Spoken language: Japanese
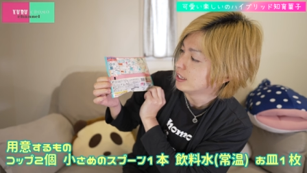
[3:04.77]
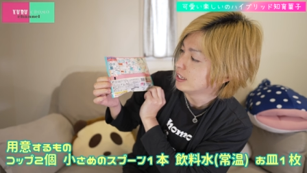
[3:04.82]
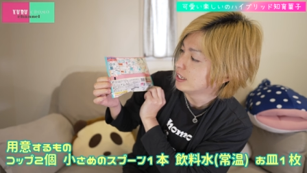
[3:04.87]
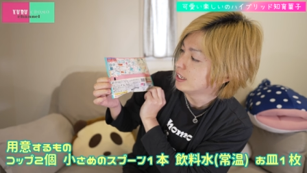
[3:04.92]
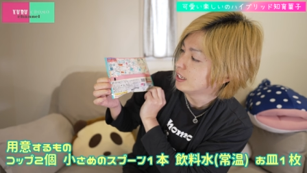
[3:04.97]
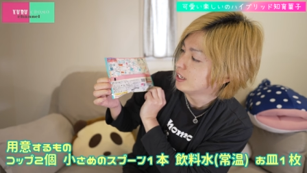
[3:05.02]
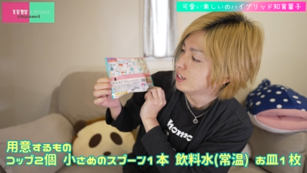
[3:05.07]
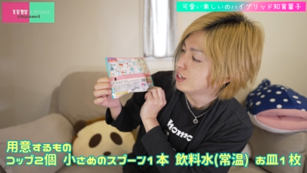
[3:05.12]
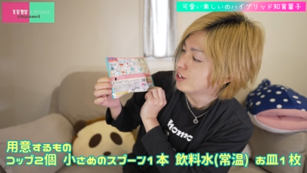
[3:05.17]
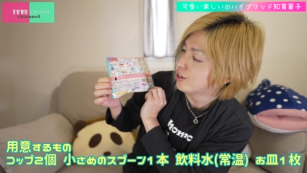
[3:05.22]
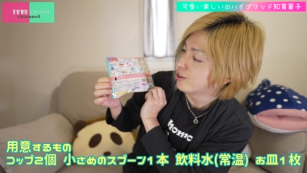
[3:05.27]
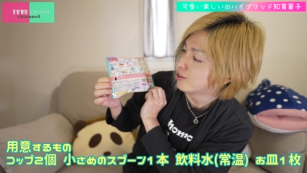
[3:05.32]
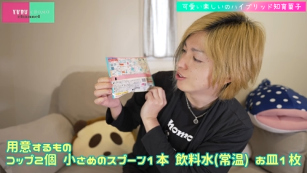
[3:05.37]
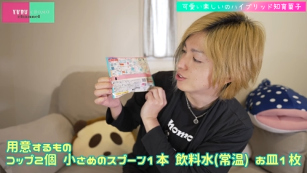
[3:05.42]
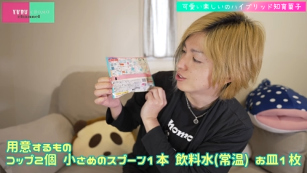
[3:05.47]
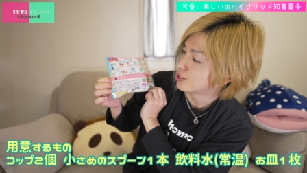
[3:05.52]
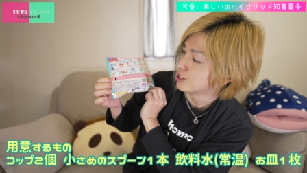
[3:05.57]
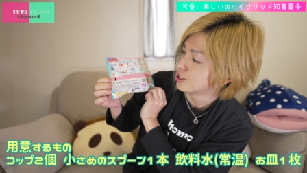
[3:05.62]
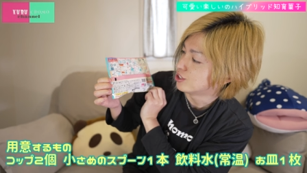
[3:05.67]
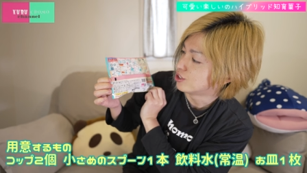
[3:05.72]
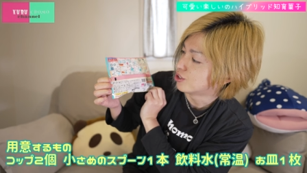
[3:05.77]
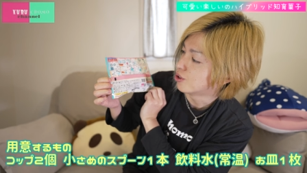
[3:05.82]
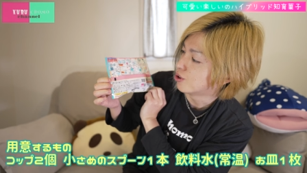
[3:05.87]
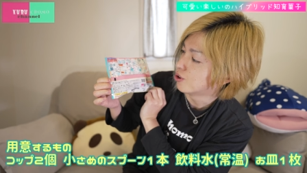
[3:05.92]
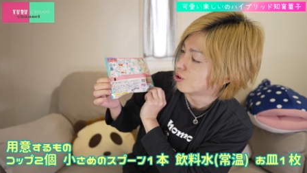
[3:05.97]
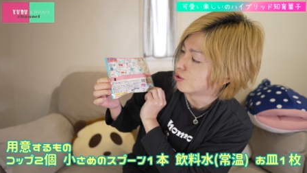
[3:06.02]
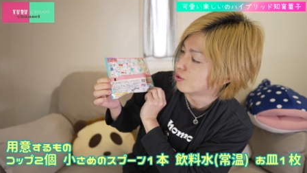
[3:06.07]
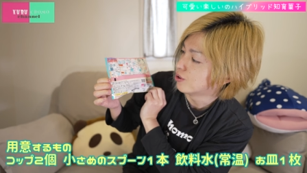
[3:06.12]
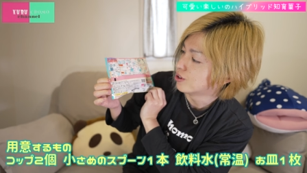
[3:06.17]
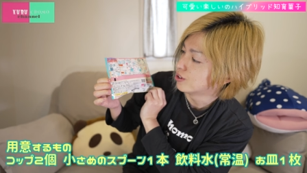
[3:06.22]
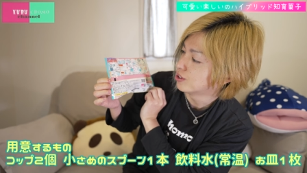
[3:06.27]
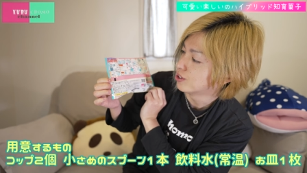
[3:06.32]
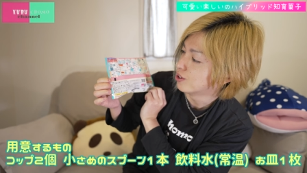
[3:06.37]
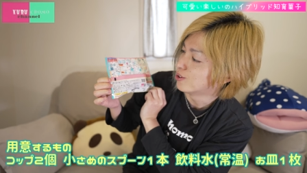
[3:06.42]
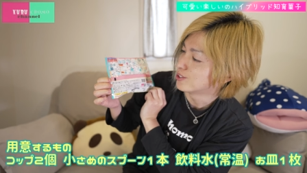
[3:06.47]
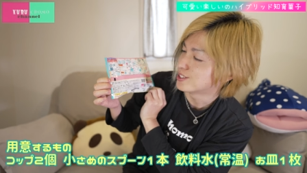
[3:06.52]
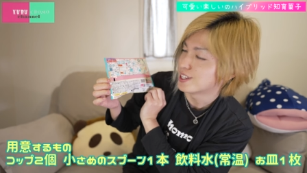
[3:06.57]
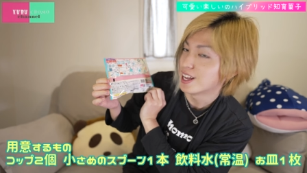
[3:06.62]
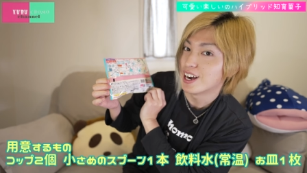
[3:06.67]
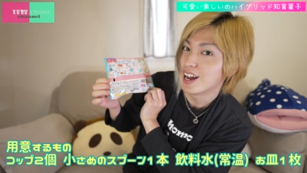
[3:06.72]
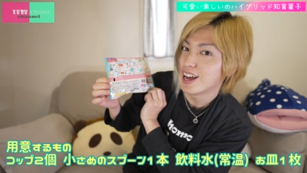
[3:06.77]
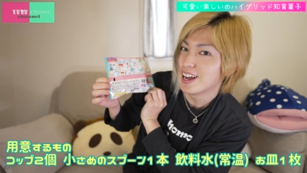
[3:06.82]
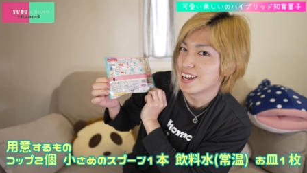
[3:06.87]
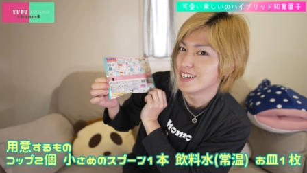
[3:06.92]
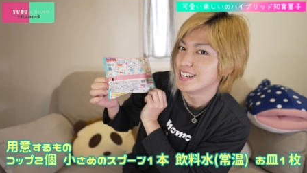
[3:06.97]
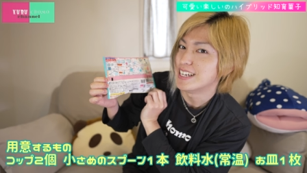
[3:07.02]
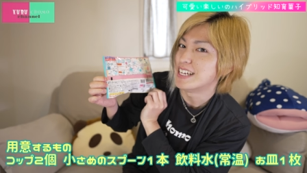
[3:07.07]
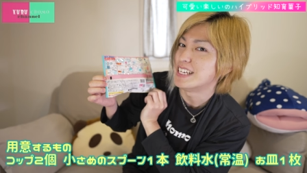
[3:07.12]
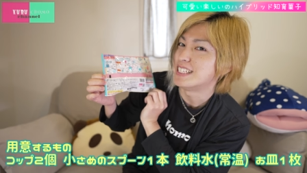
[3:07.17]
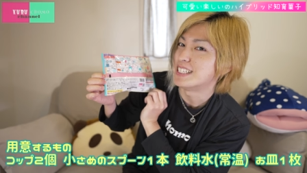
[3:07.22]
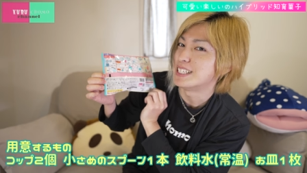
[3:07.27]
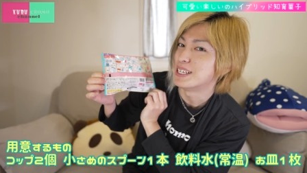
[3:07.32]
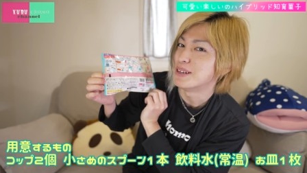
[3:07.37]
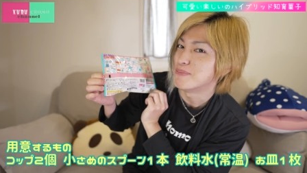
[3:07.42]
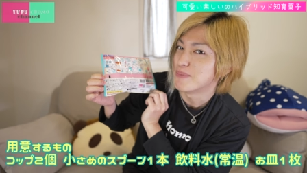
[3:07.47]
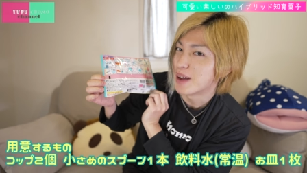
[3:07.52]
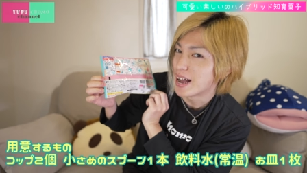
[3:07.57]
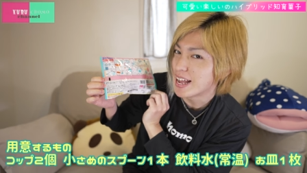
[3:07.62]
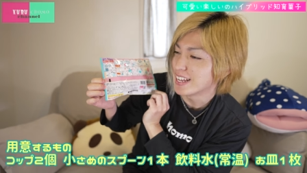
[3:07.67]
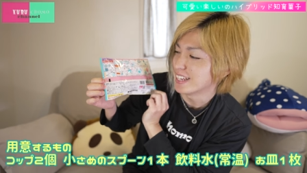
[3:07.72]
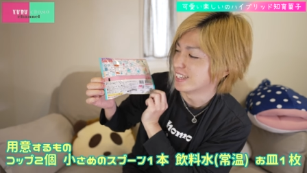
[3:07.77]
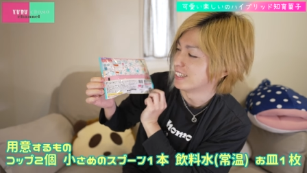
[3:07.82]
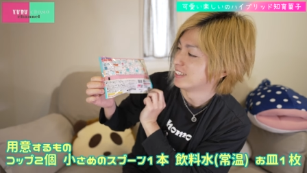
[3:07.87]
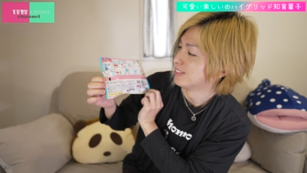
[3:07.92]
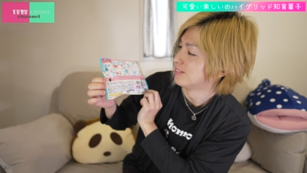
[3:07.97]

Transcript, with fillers: 飲料水常温、お皿いちまい。